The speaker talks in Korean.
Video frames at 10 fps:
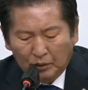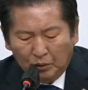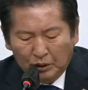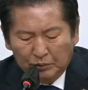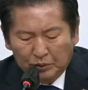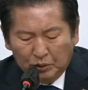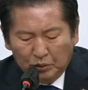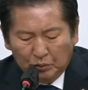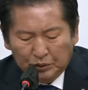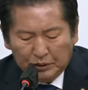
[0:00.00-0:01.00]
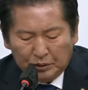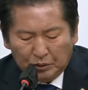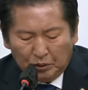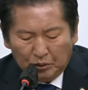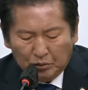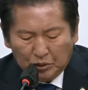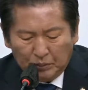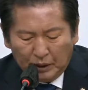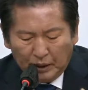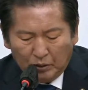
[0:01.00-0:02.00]
독립운동은 못했어도
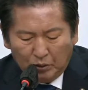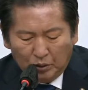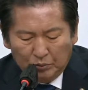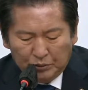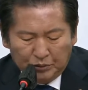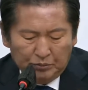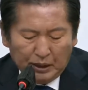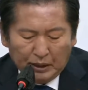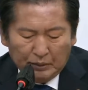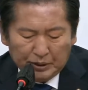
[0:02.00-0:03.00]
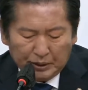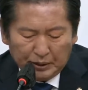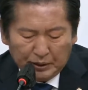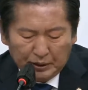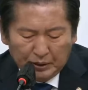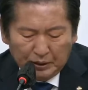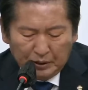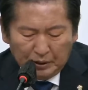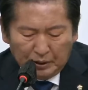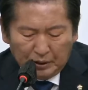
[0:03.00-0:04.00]
후쿠시마 핵 오염수는 막아냅시다.
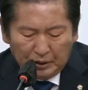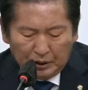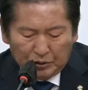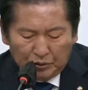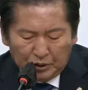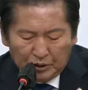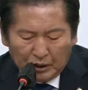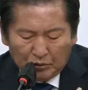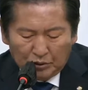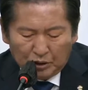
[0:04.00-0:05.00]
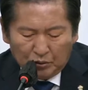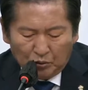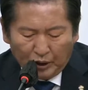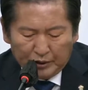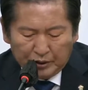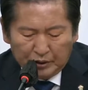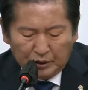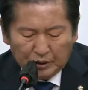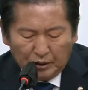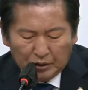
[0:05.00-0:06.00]
이순신 장군처럼
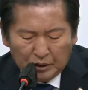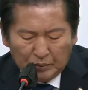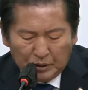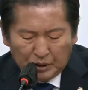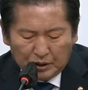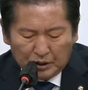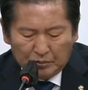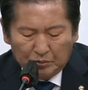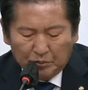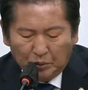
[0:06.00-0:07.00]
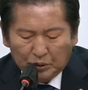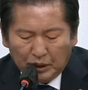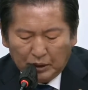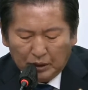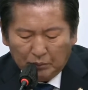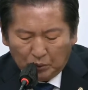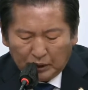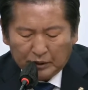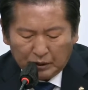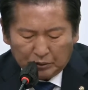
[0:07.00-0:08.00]
외선을 격침시키지는 못해,
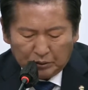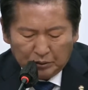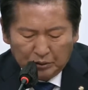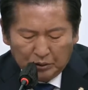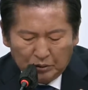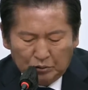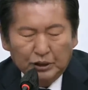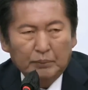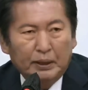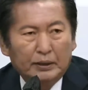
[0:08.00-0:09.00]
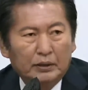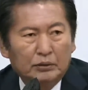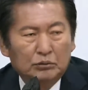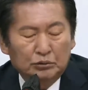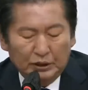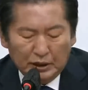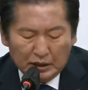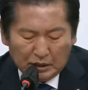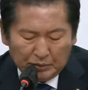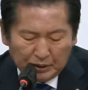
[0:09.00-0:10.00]
못하더라도 우리의 바다는 우리가
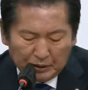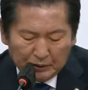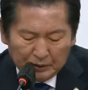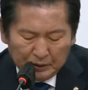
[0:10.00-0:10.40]
지킵시다.